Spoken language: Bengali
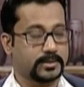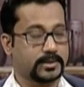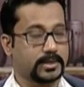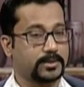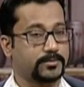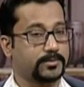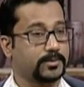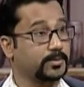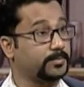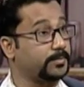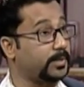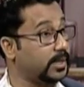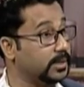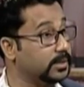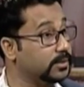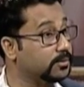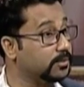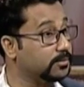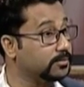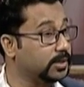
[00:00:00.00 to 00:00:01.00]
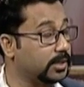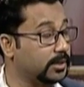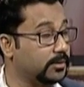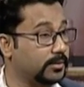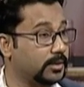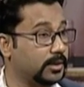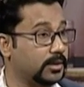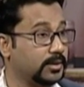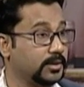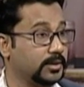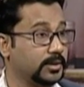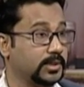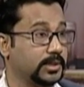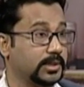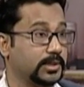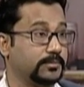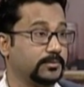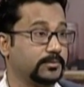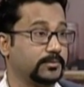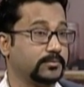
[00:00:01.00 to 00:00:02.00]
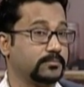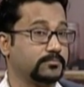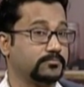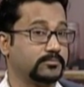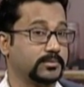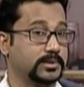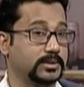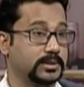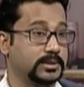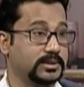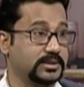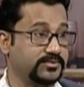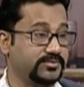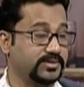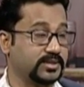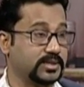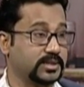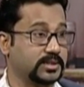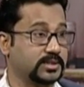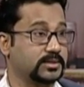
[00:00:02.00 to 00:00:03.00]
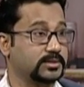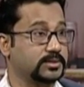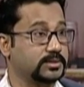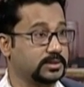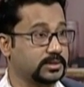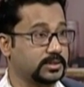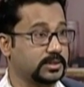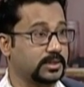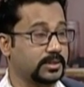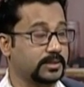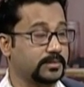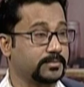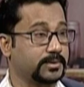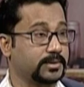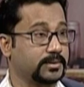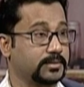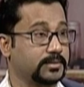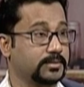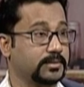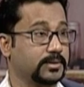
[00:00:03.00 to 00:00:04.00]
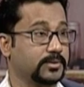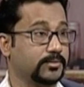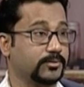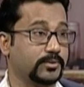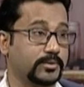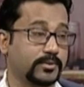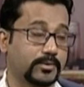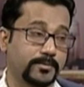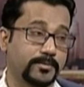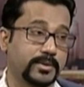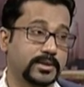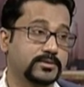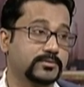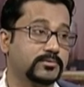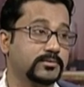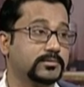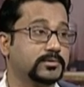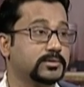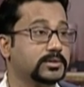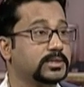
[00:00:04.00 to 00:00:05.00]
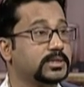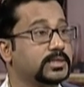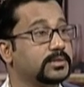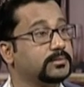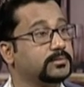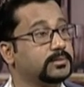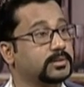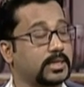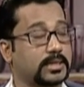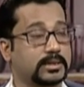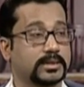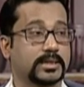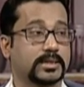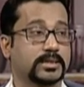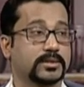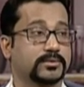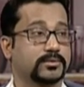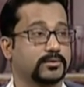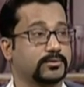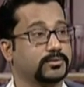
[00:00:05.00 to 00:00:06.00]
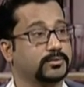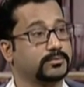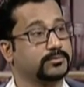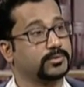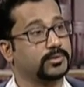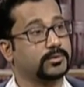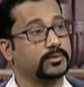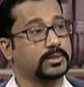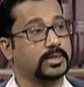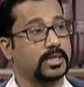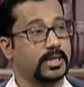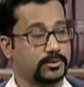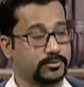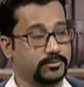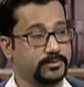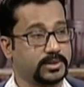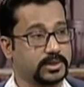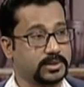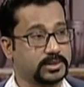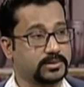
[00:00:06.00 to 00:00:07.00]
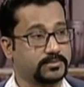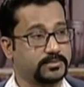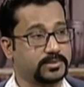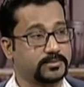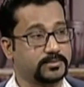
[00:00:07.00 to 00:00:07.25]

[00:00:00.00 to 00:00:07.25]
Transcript: তারপরে পানি কম খাওয়া এবং মানে ডিফিকেশন যেটা মানে ওই অভ্যাসগুলো যদি ঠিক না থাকে তখন ব্রণটা আরো বেড়ে যাবে